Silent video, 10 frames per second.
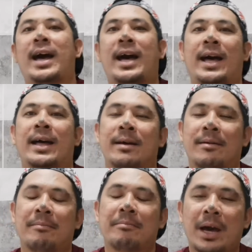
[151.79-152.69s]
uh,
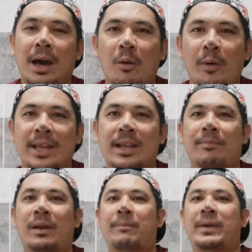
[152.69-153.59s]
makauwi
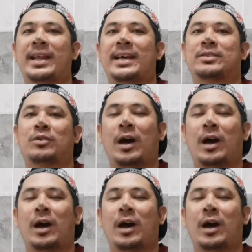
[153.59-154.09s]
ng Pilipinas.